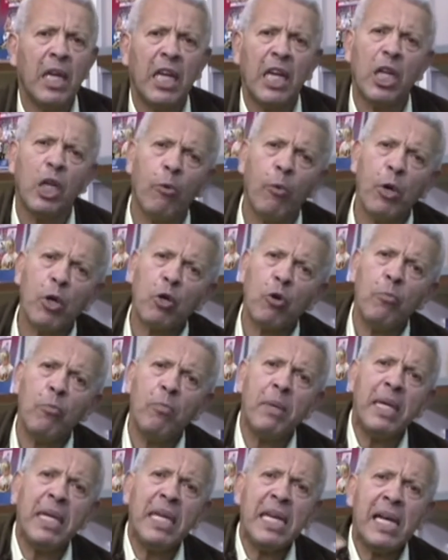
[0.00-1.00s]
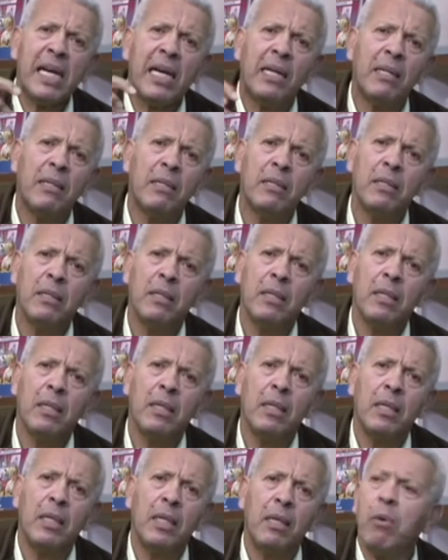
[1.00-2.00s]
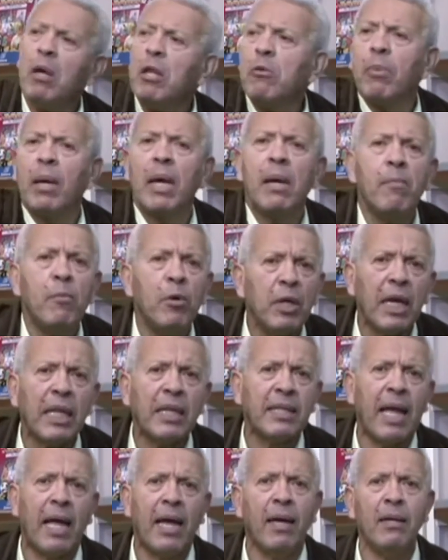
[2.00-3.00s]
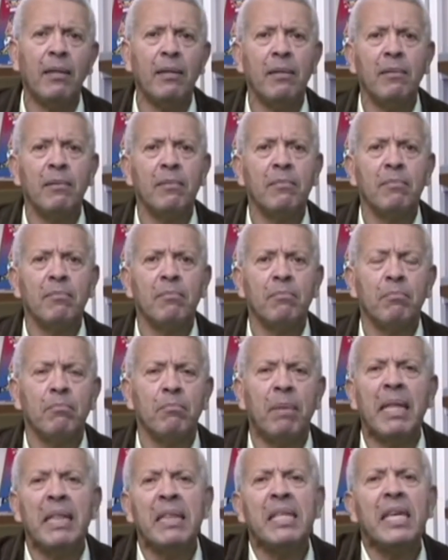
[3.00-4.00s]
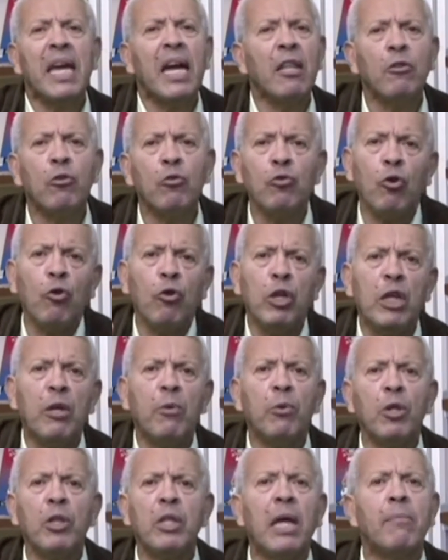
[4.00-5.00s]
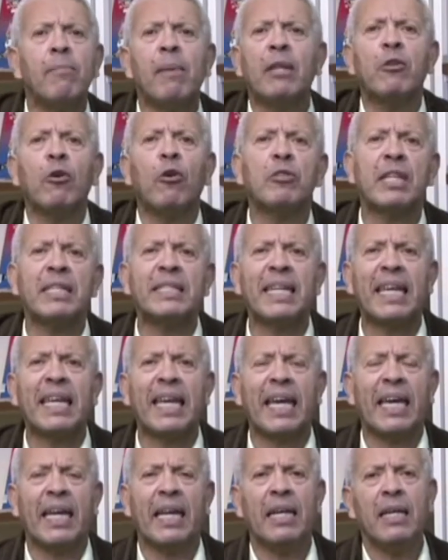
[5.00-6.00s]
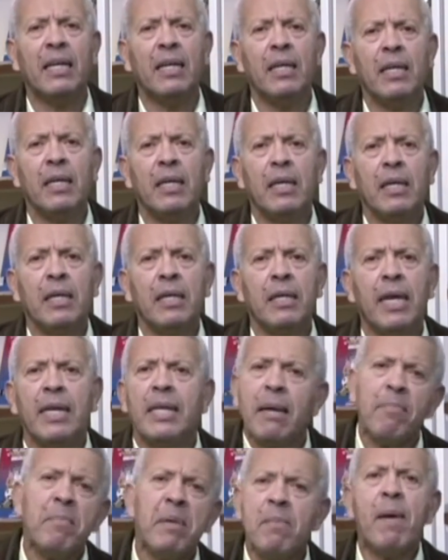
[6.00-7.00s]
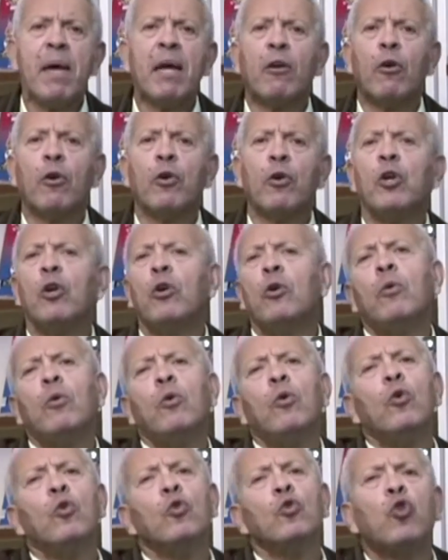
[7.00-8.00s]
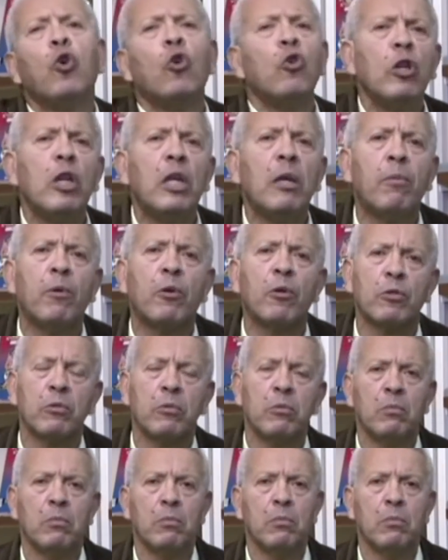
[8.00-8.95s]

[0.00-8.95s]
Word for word: Y yo voy con mi hija. Y bueno, vemos que están vendiendo unos libros de Armando José Sequera. Y ella misma escogió dos libros.